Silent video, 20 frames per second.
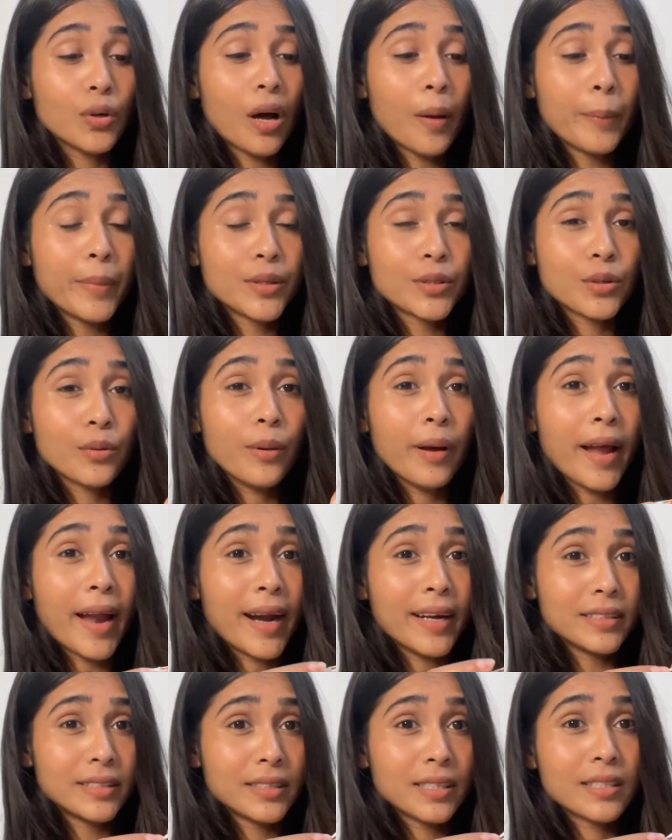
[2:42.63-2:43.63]
तो आप इसको
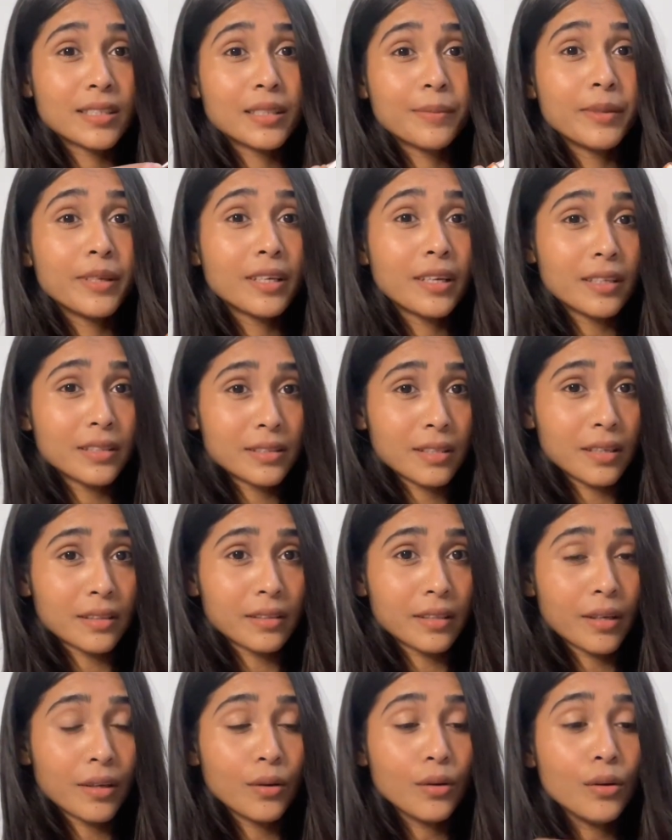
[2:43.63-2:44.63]
एडजस्ट भी कर
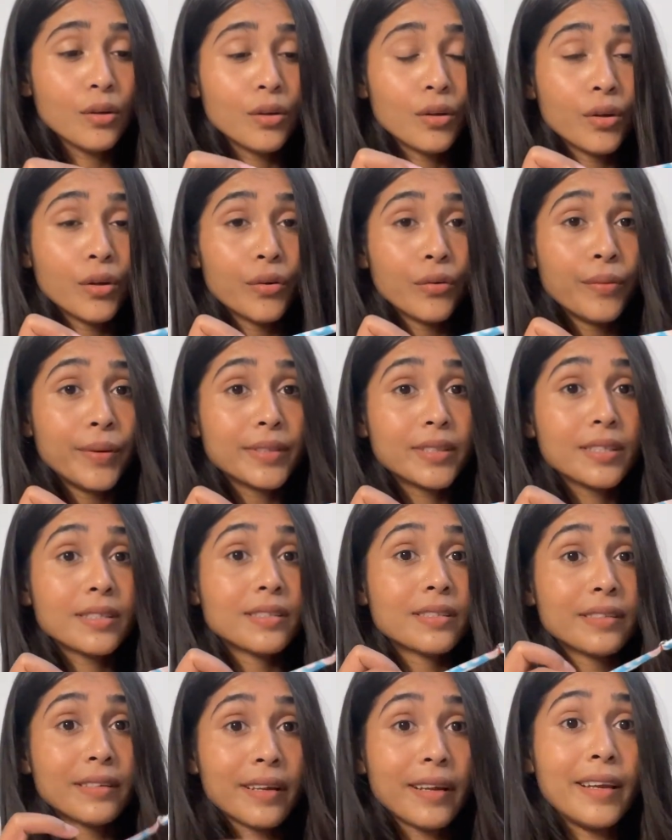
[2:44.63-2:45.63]
सकते हो विच
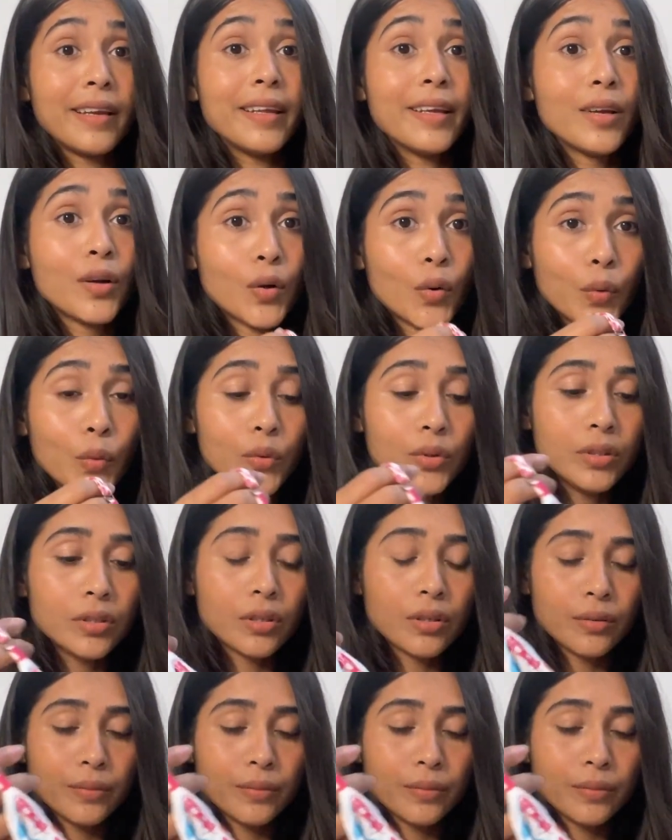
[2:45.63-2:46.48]
इज़ रियली गुड